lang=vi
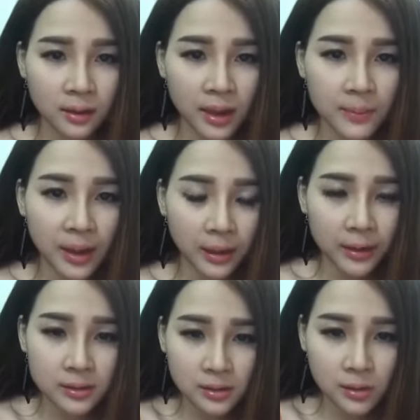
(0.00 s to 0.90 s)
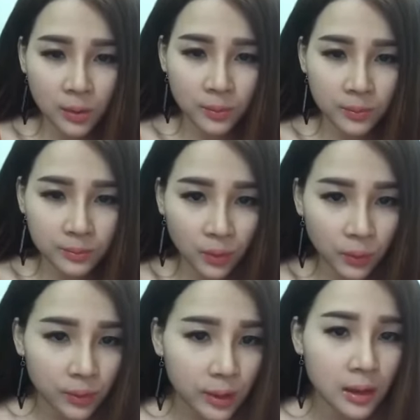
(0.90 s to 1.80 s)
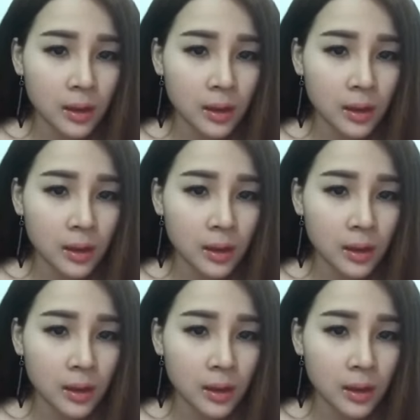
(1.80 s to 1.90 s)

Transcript: các bạn đang sử dụng thuốc á,